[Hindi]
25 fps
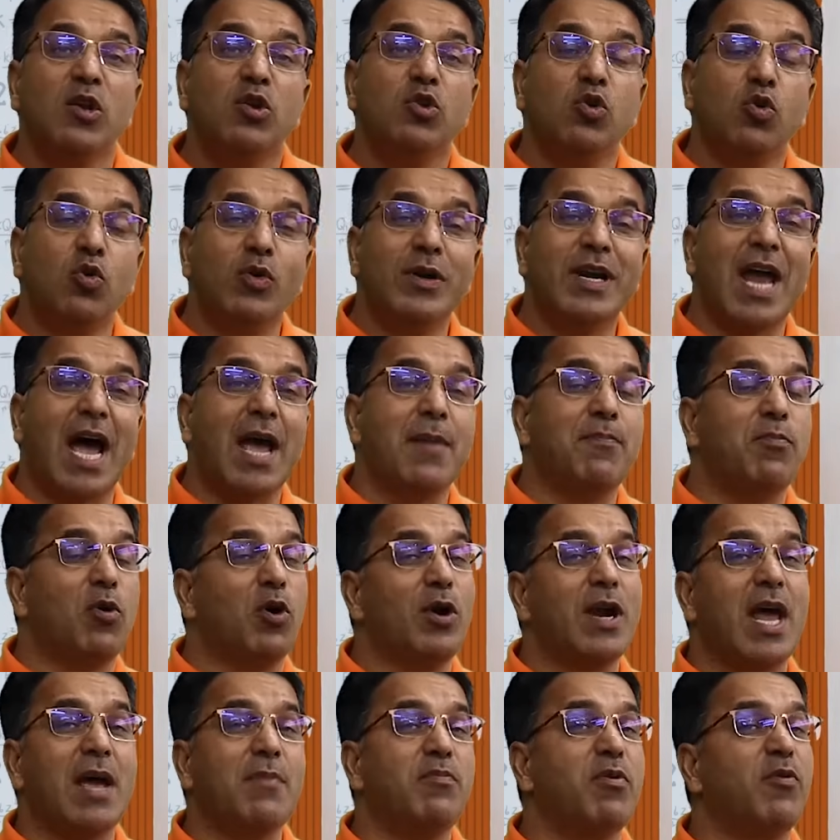यूं
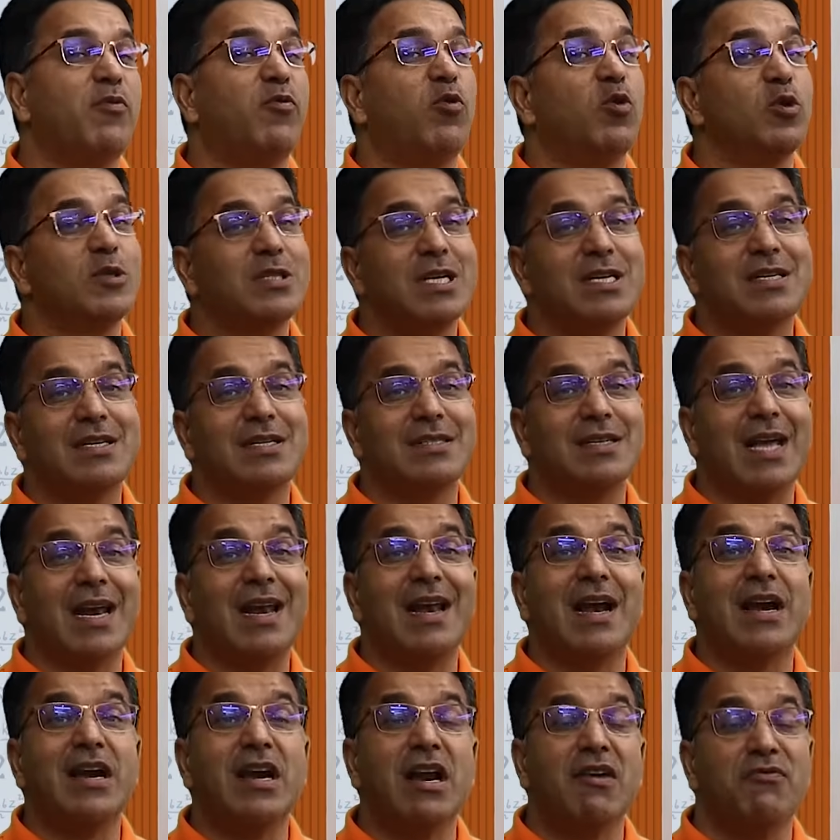डायपोल डायपोल फोर्सेस के
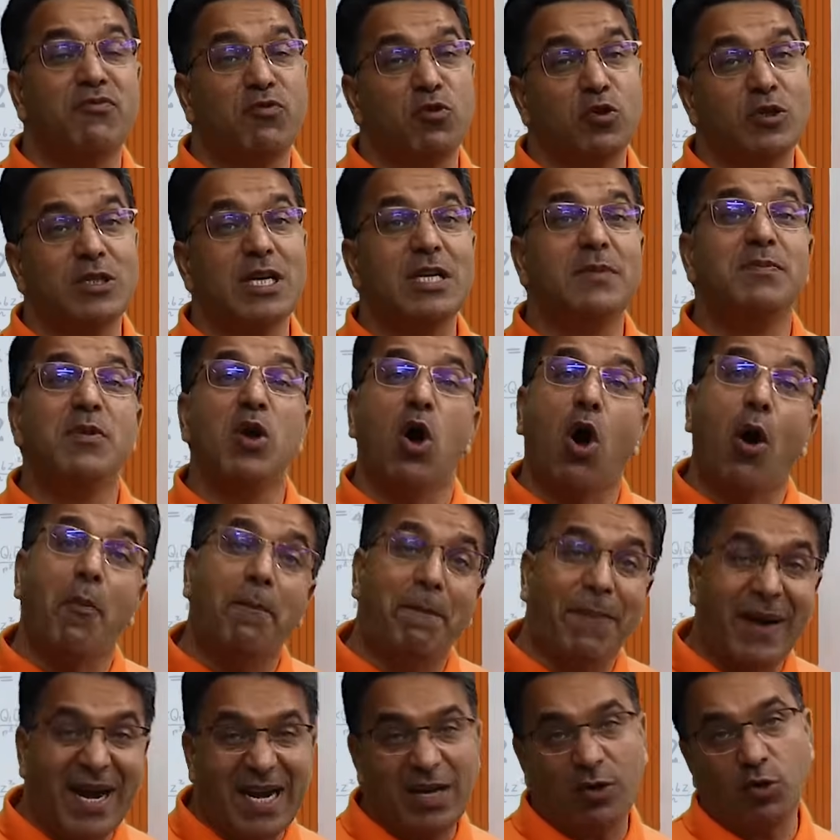साथ लेंडर फोर्सेस भी
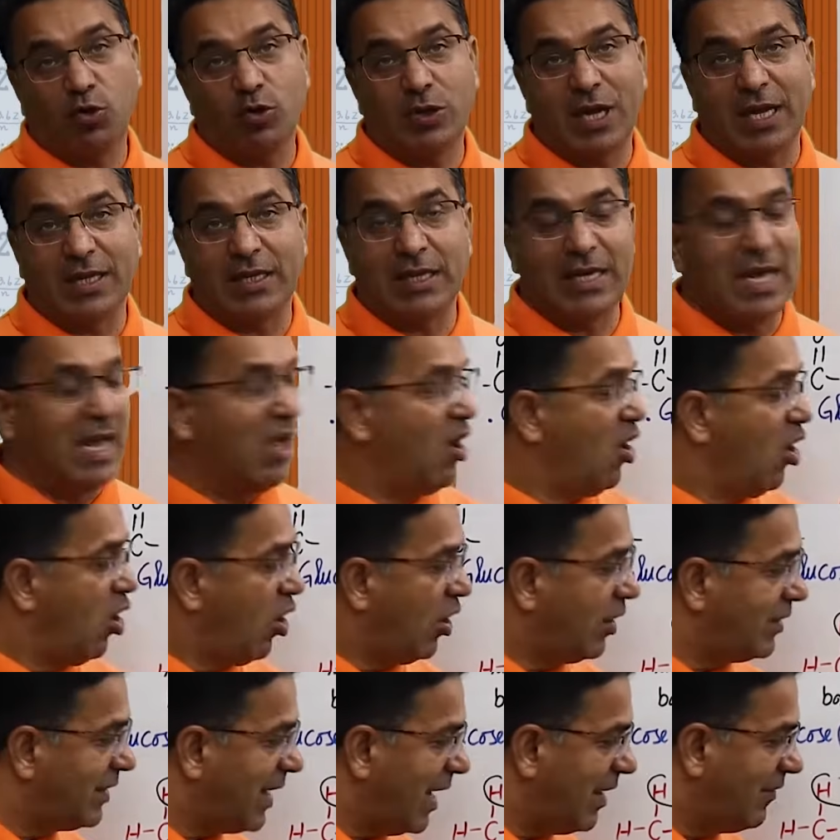ऑपरेट हो जाती है
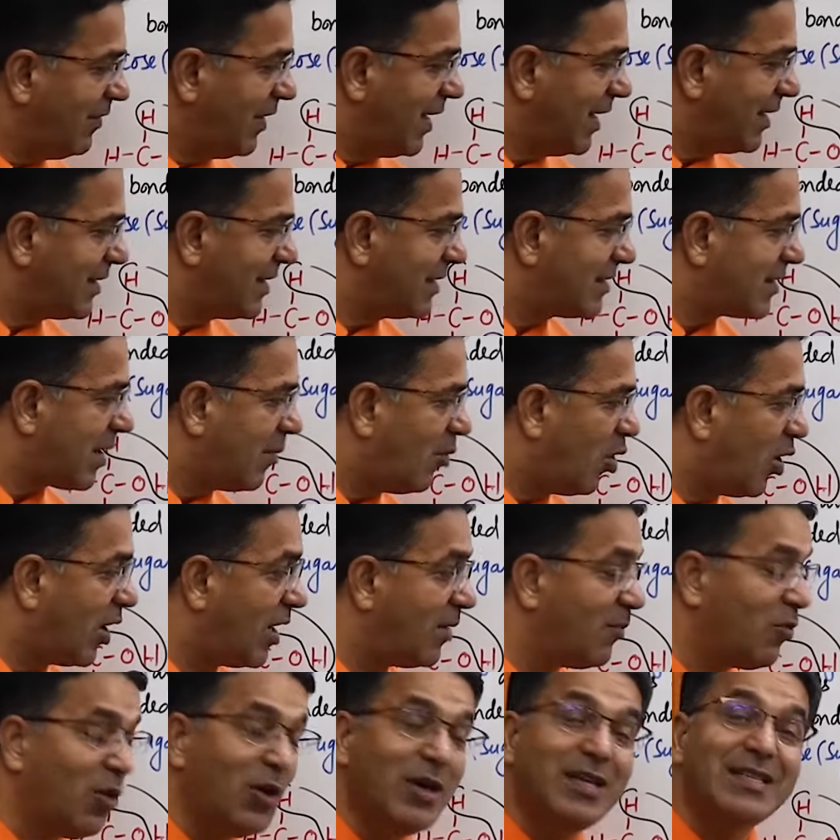और यही वजह है कि इसका
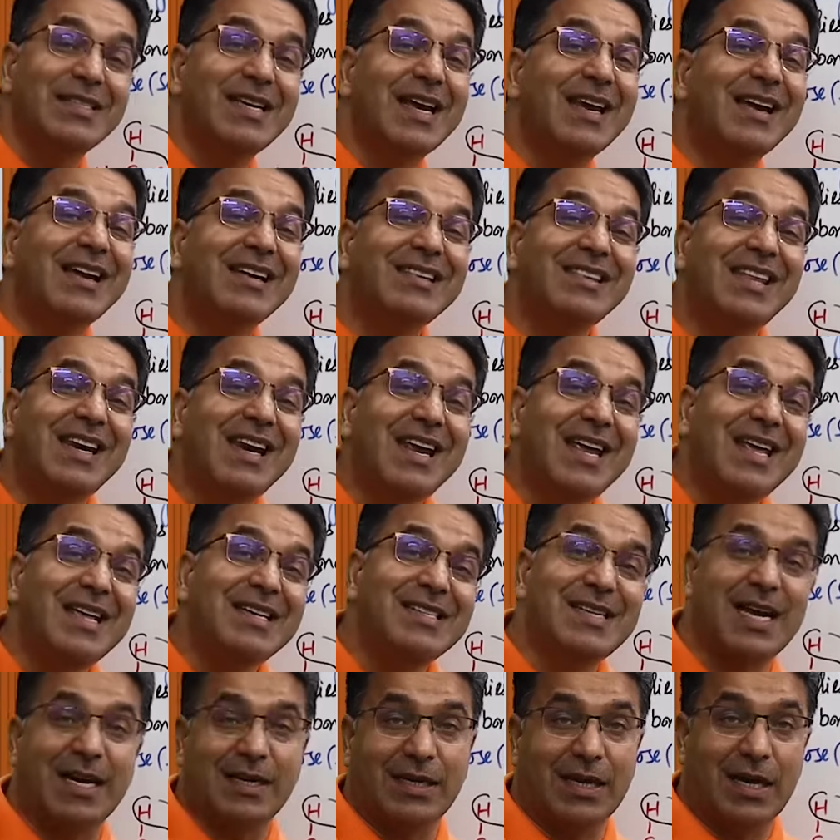बॉलिंग पॉइंट इससे कदरे
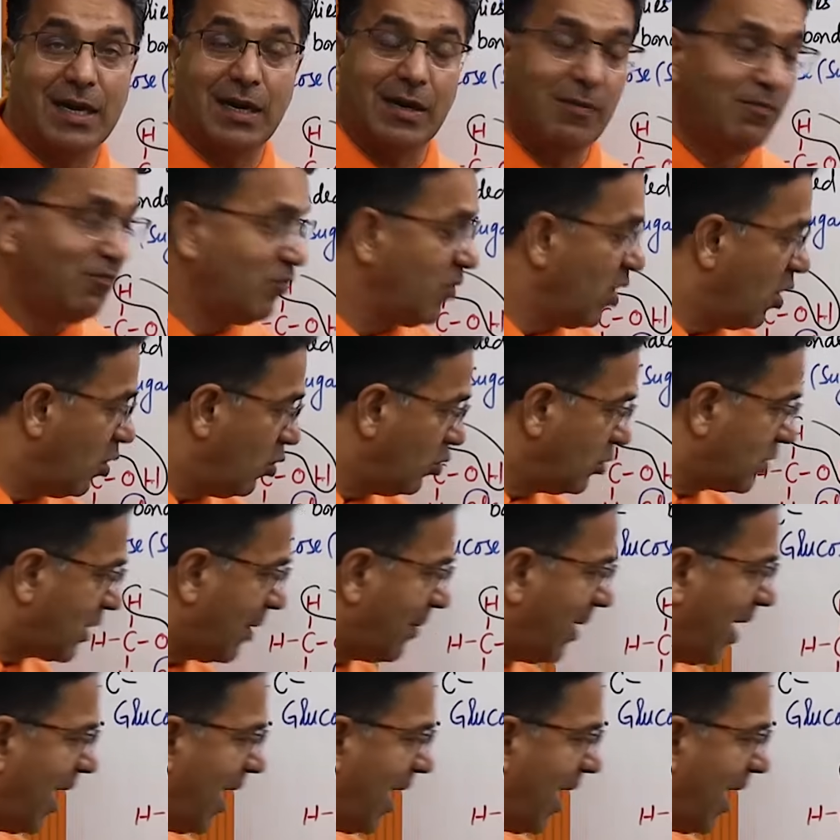ज्यादा है उसके